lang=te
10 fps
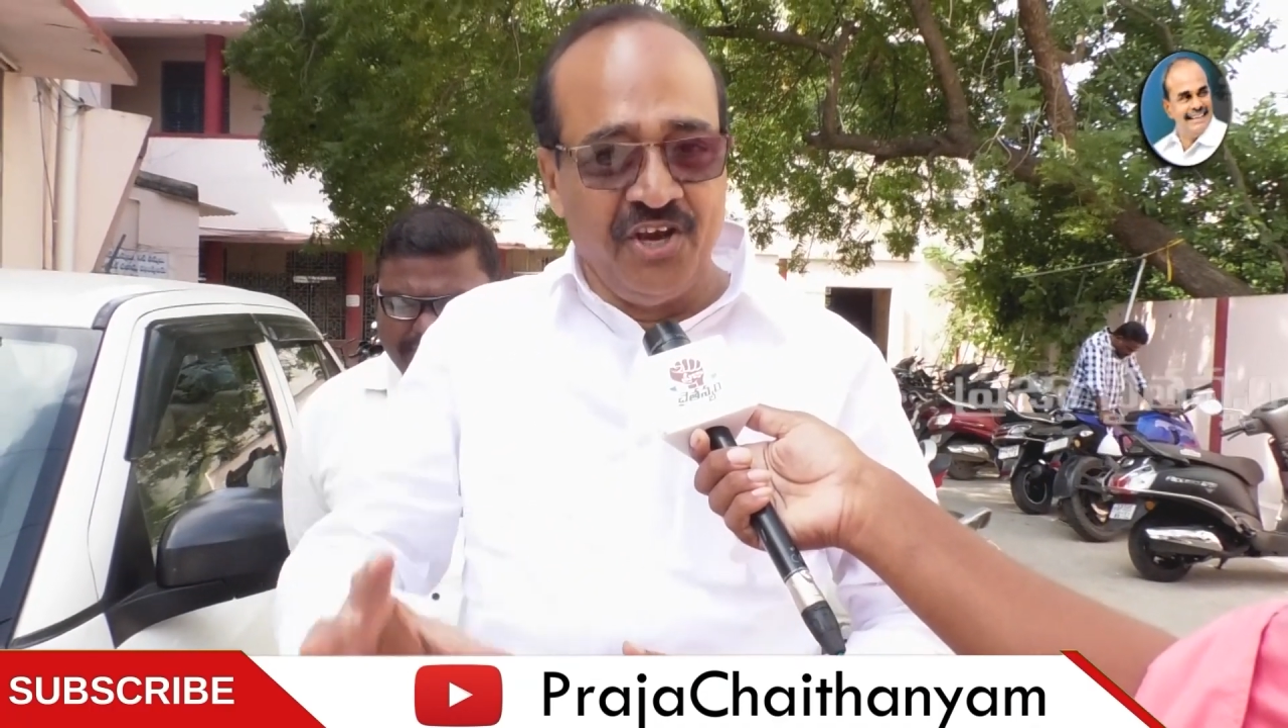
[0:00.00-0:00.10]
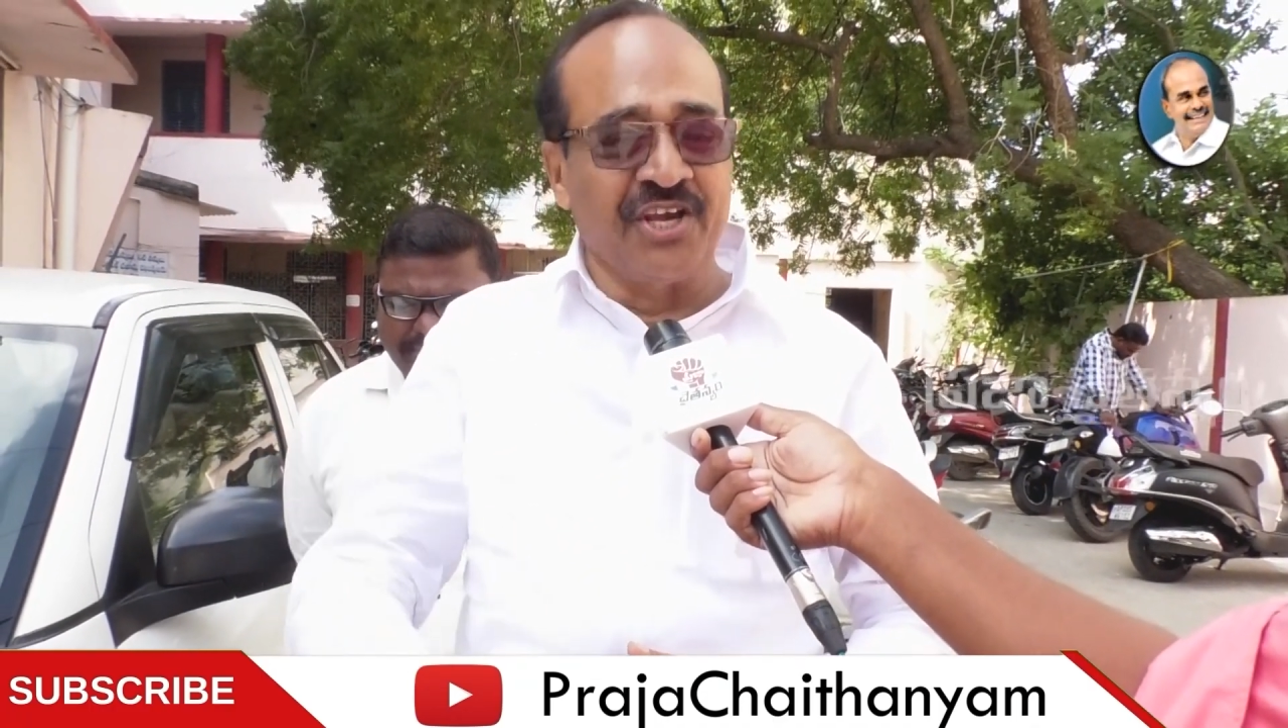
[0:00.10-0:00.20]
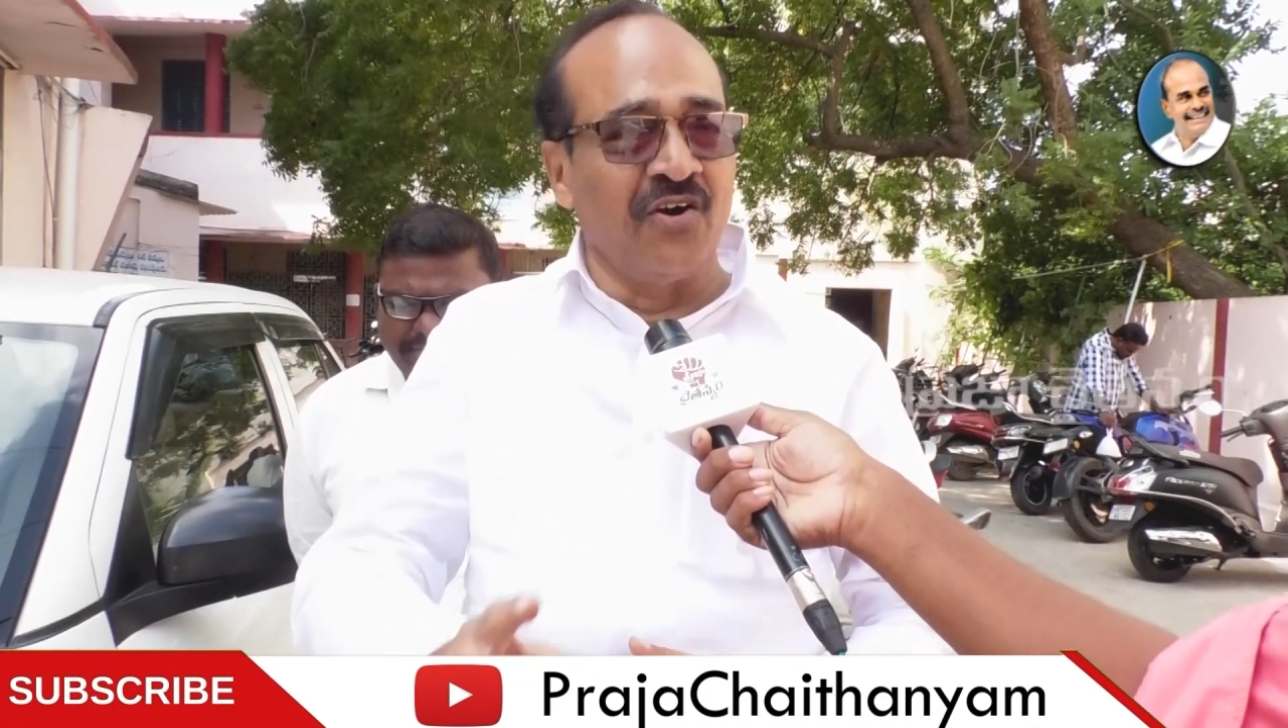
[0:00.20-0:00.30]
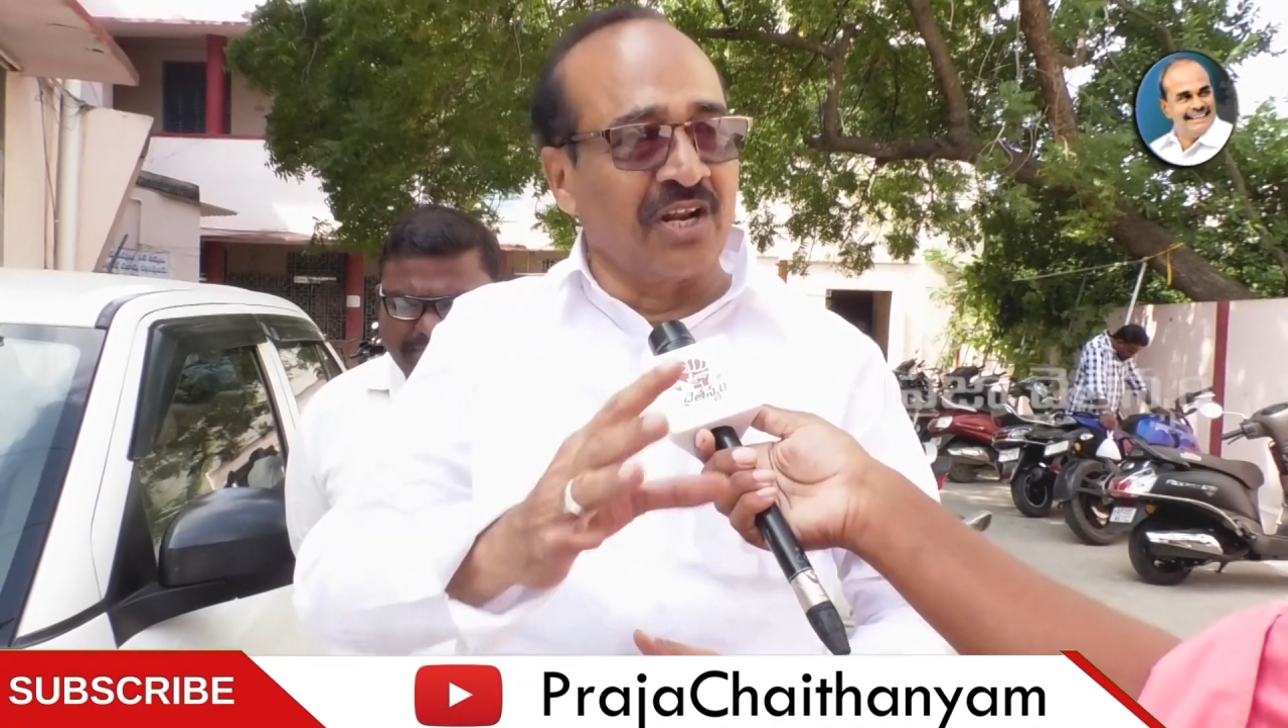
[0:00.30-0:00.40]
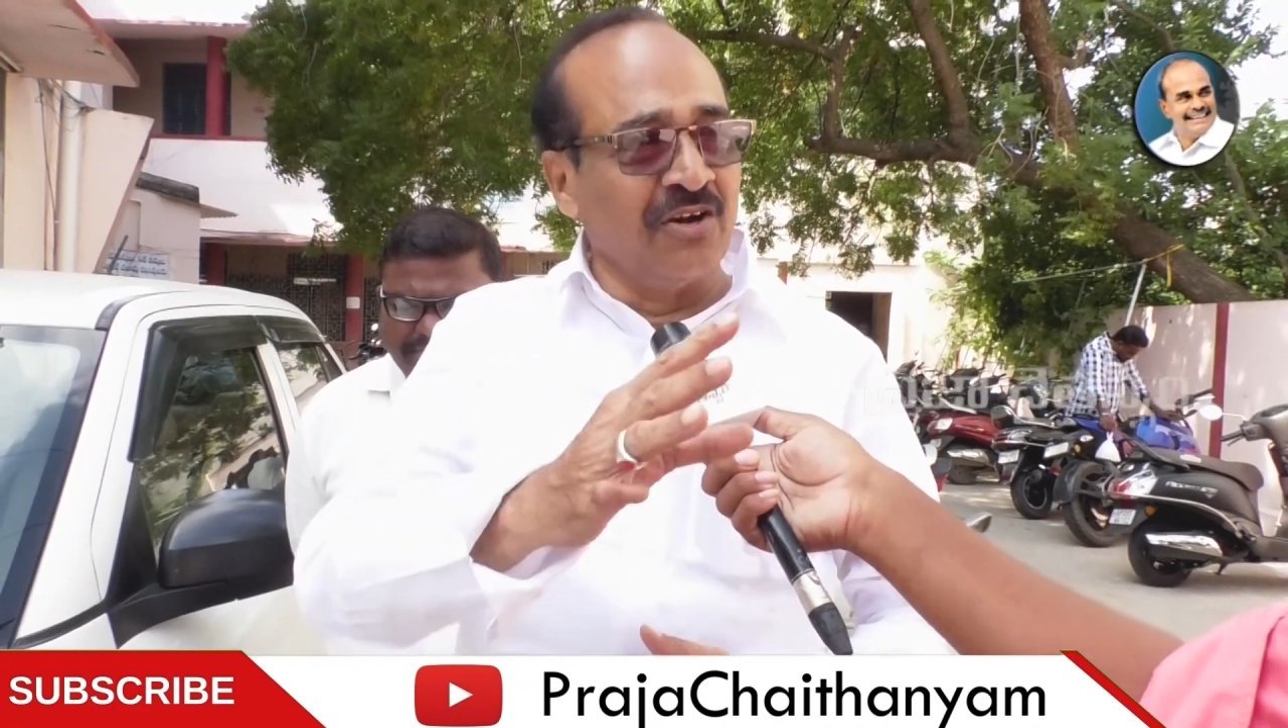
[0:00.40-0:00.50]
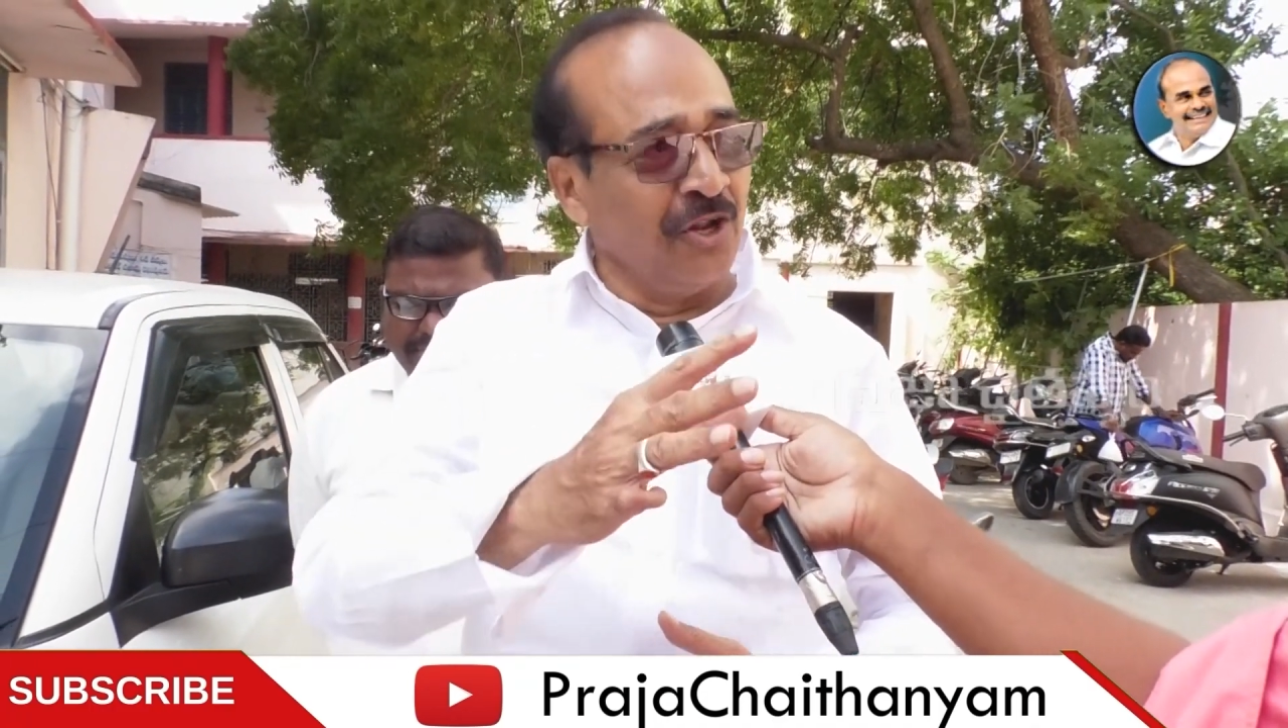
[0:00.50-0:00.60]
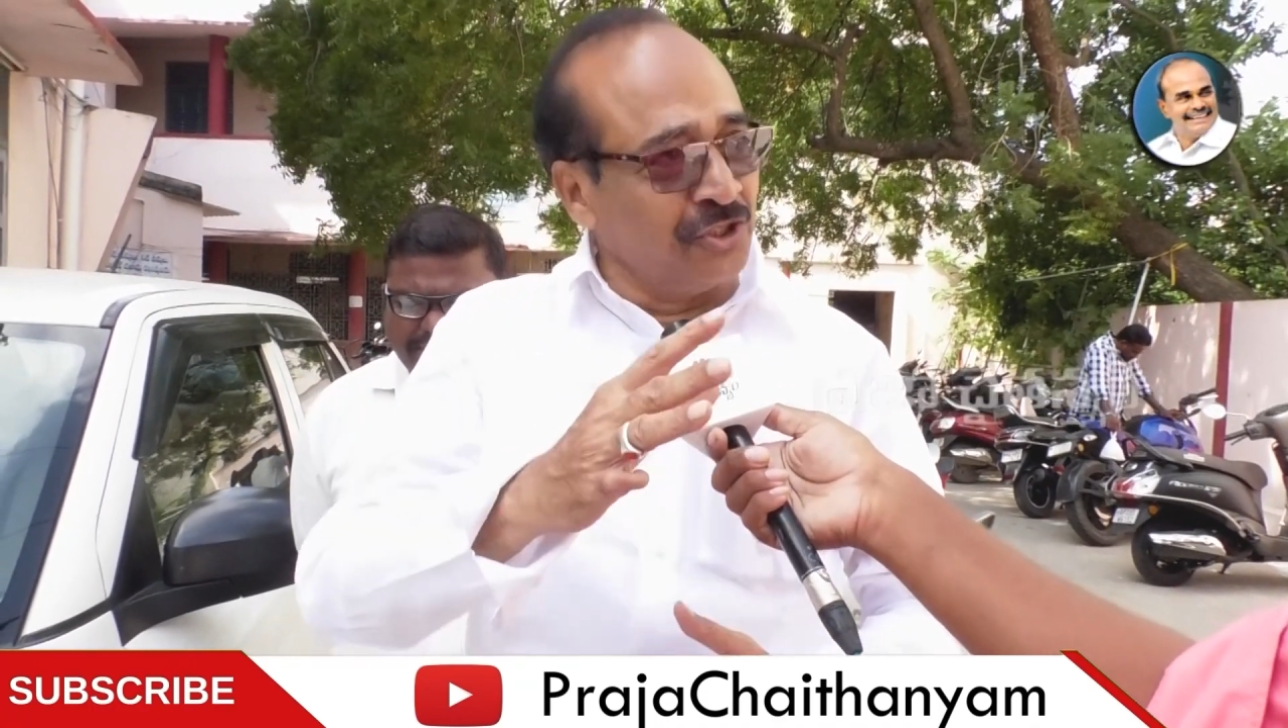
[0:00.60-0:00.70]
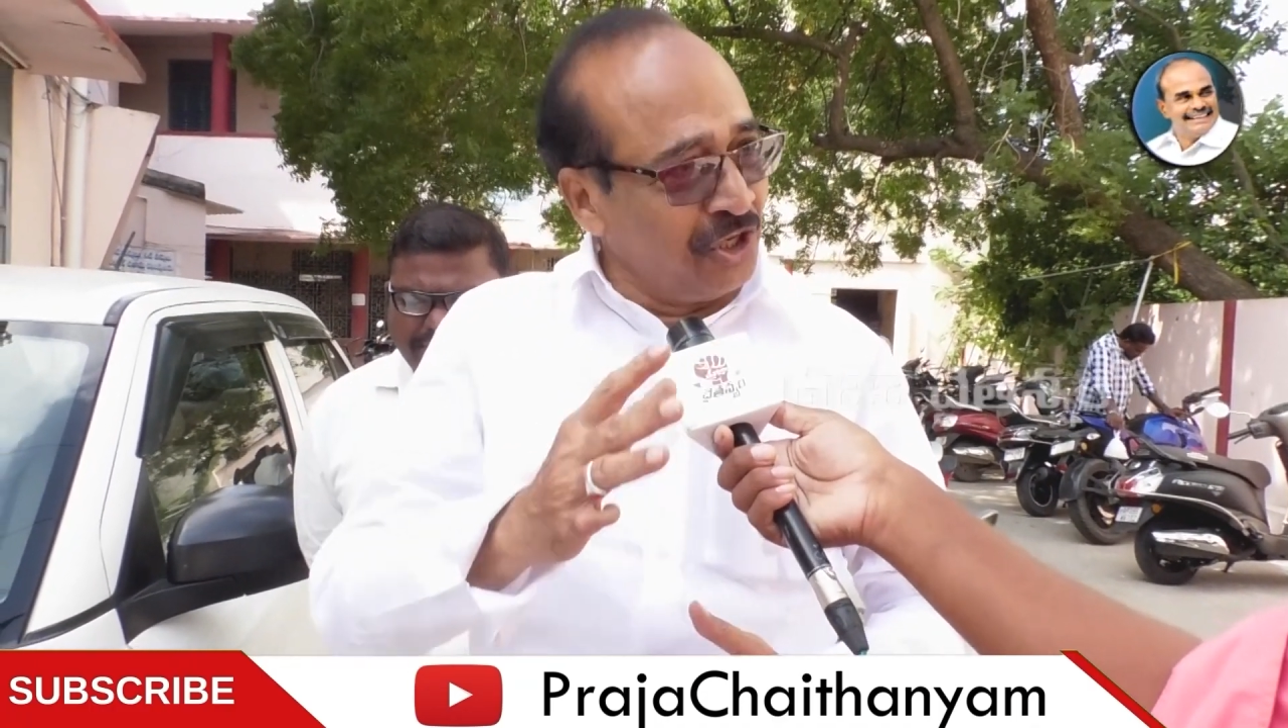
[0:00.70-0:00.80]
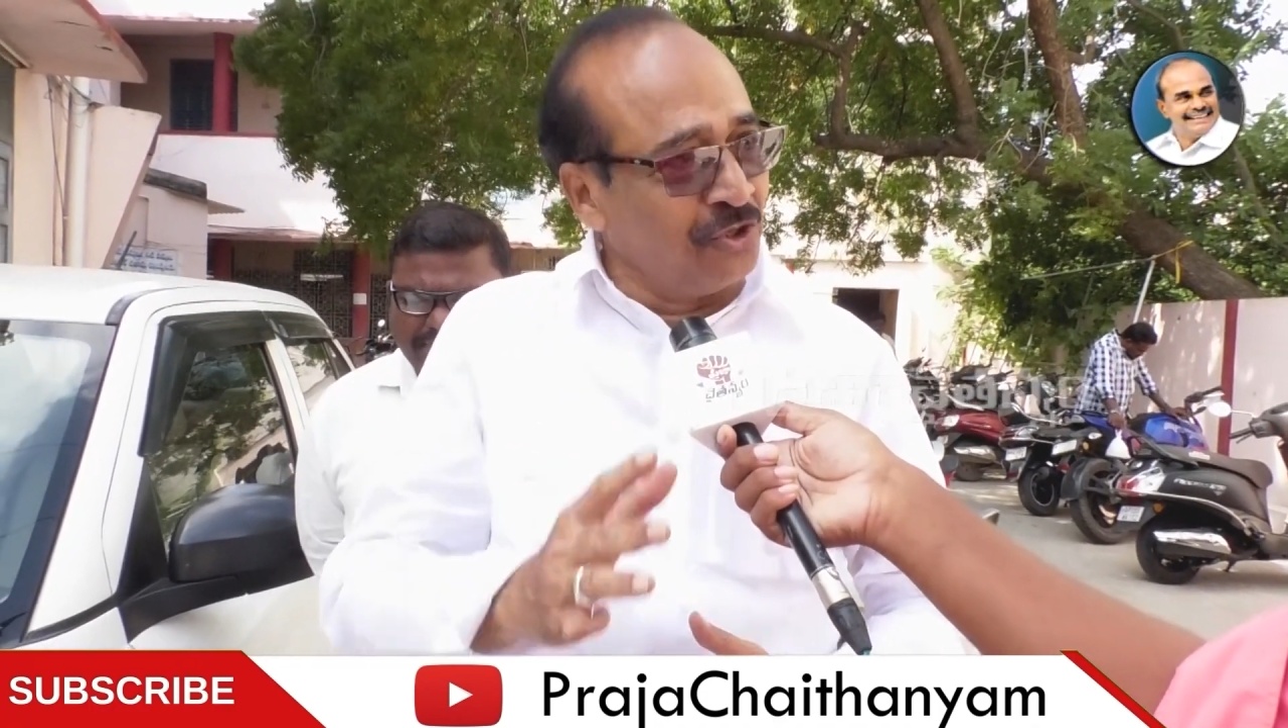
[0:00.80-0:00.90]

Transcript: నియోజకవర్గంలో